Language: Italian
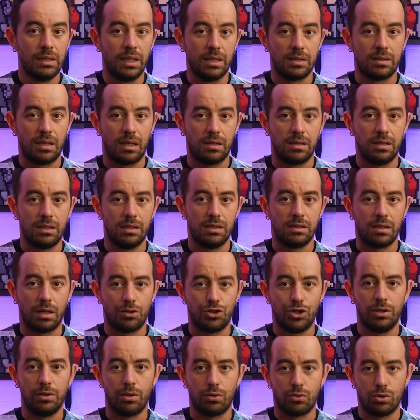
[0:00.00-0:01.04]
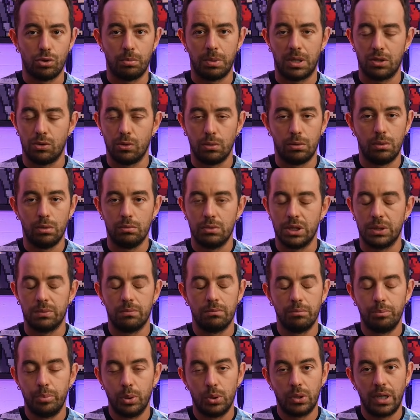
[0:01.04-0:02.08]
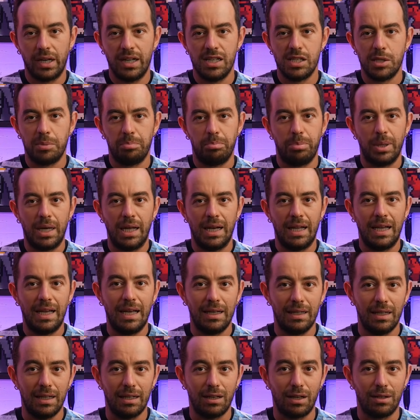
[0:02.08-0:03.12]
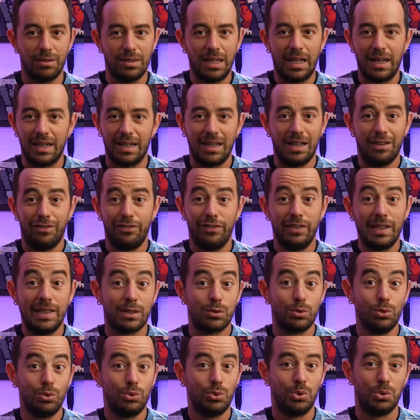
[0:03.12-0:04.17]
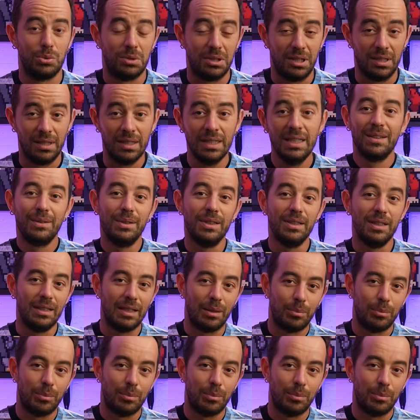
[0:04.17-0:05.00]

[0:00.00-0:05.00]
Destra, sinistra, centro, sopra, sotto. Cioè, potrei sparare a, a raffica su tutti. Quindi